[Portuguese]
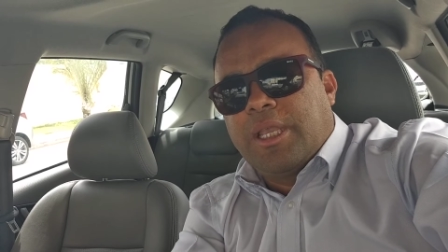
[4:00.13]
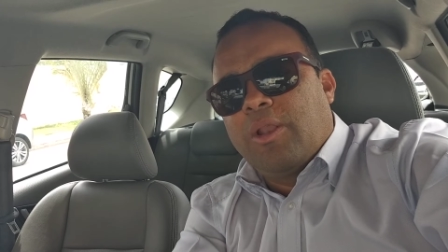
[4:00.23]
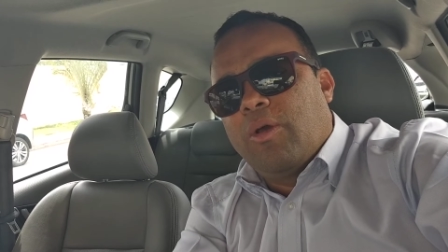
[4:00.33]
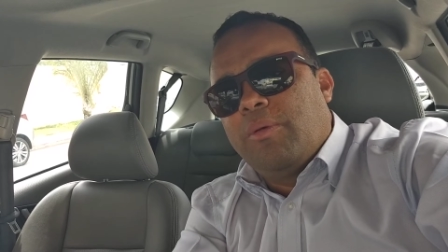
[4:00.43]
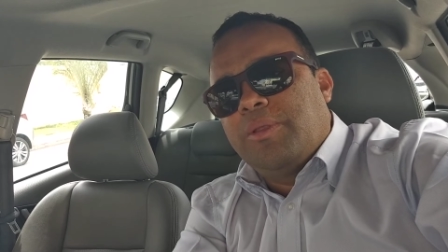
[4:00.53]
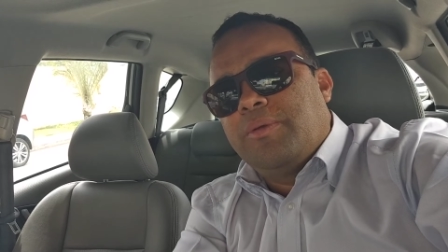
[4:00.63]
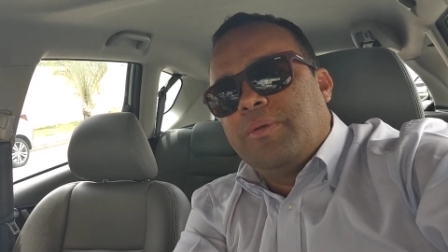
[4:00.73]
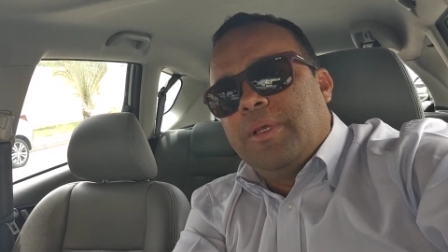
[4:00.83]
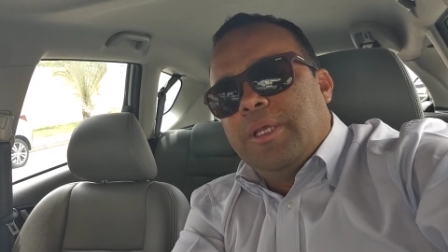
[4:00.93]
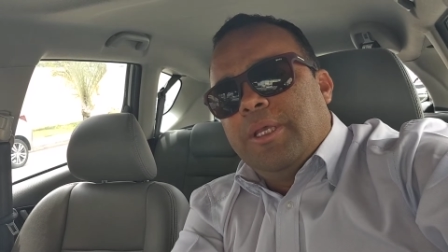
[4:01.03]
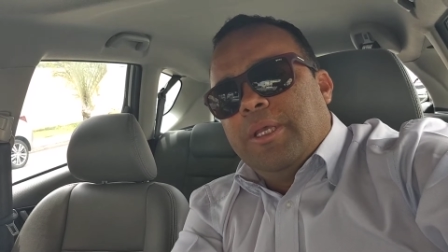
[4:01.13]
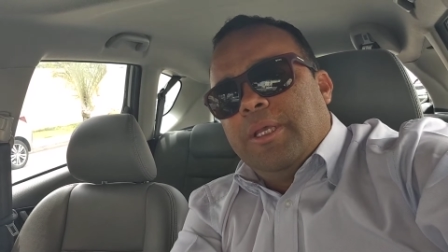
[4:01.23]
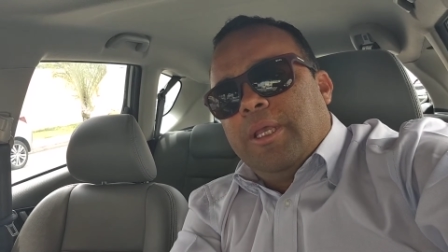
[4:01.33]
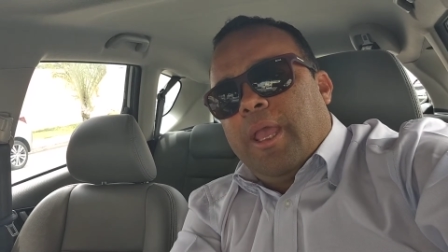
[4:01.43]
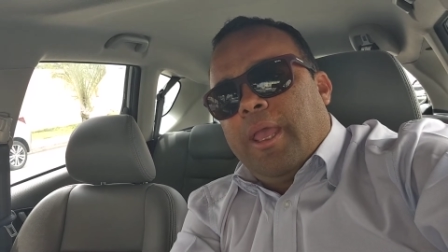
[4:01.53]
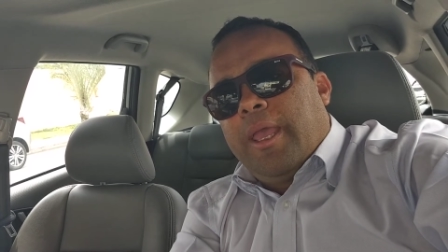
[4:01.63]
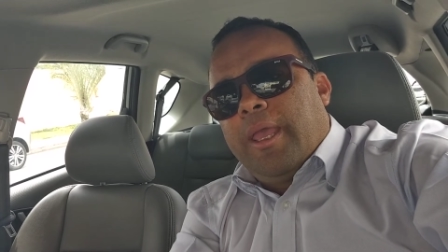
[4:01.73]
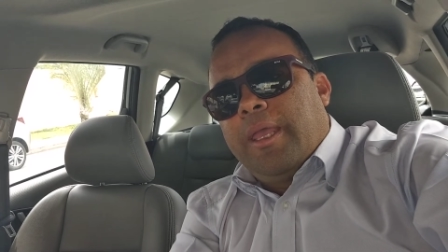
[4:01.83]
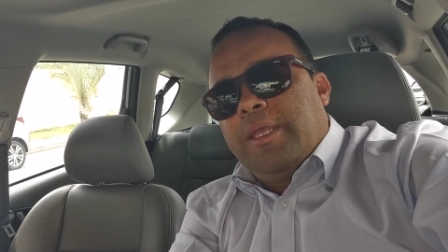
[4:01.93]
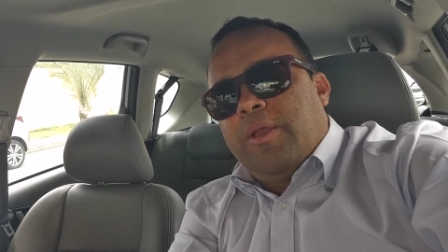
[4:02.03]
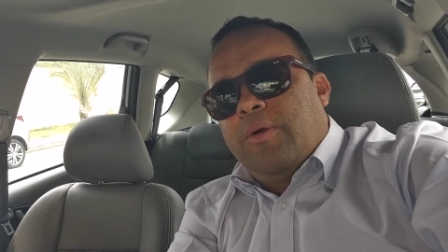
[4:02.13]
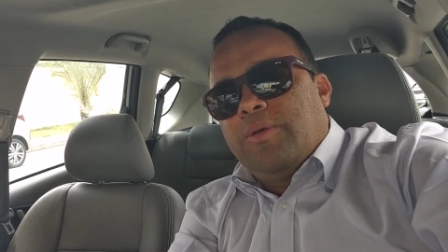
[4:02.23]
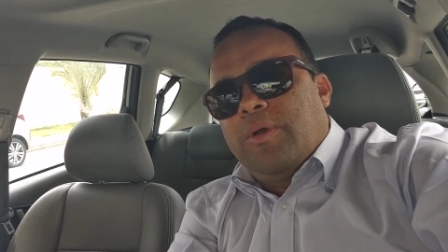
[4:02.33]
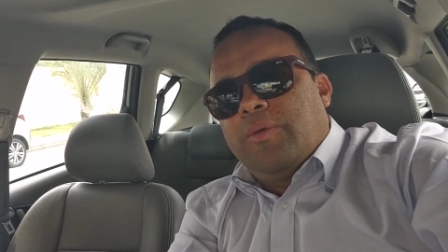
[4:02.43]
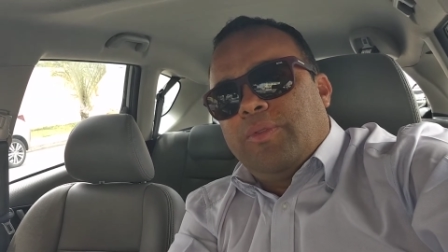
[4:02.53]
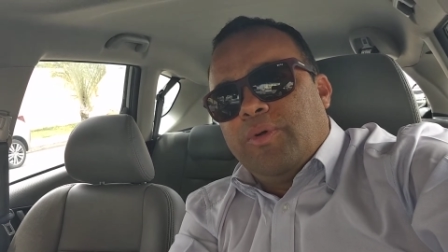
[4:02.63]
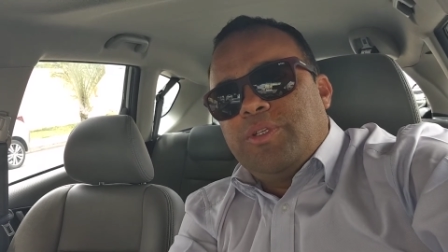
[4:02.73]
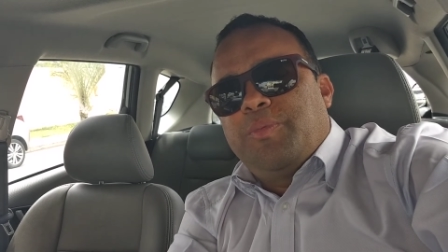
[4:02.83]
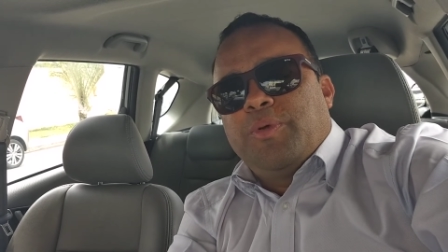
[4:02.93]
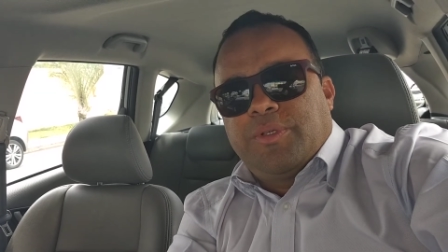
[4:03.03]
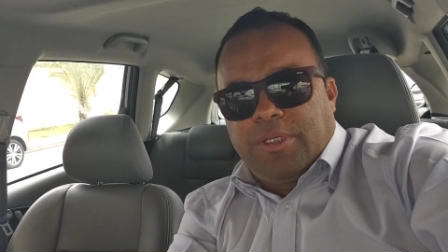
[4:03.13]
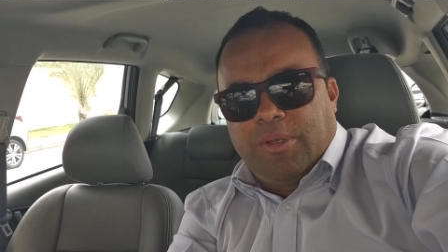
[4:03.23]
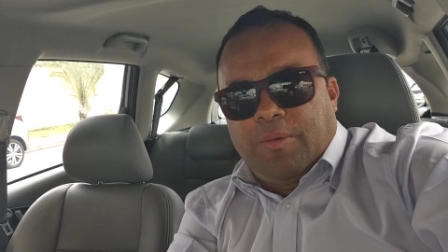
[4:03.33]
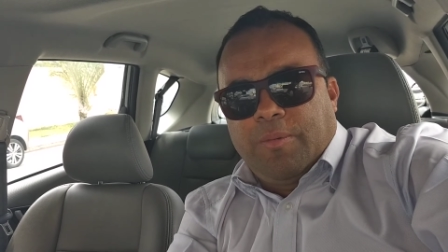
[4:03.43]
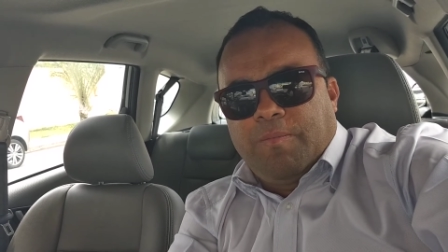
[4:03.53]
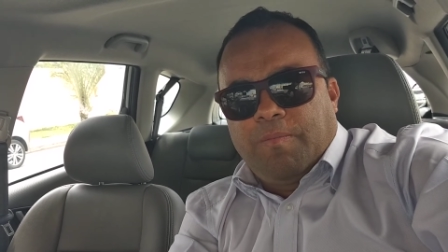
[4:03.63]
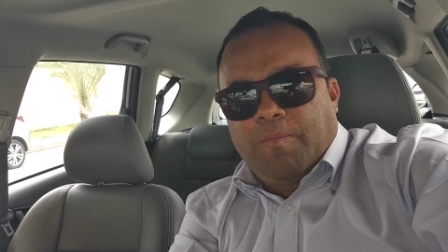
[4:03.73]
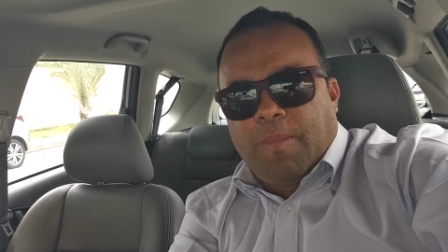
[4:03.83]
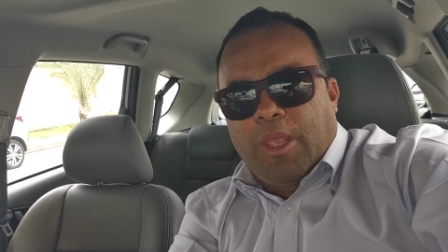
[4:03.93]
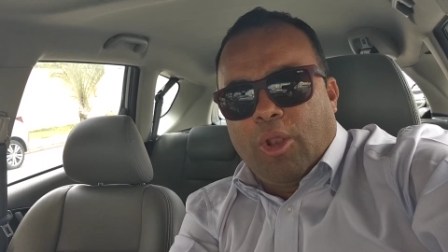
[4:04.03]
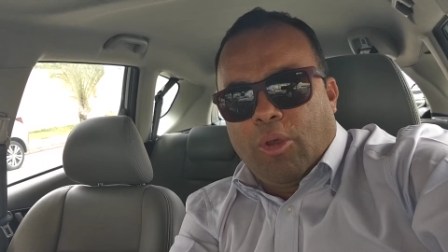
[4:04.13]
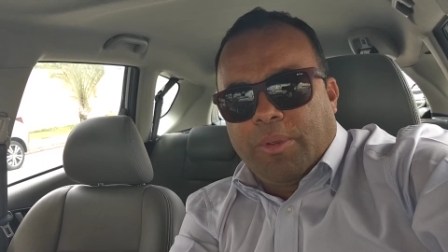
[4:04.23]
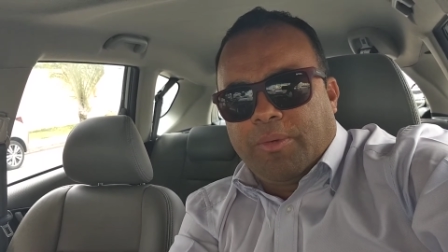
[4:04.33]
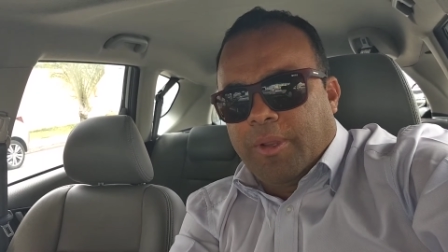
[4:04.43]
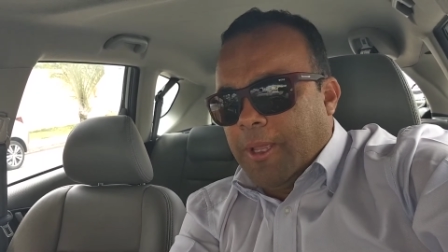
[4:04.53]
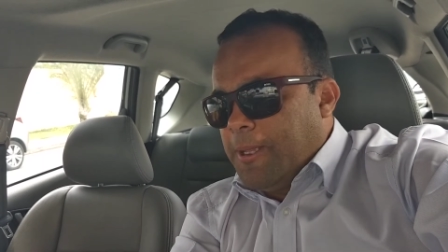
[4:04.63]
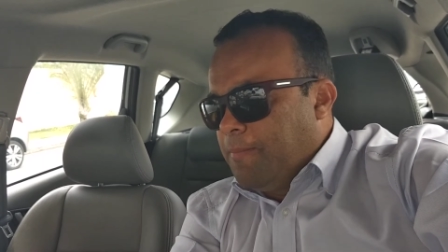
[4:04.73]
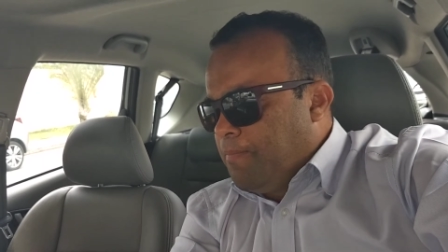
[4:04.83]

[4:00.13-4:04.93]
km é, em 12,5 km, né?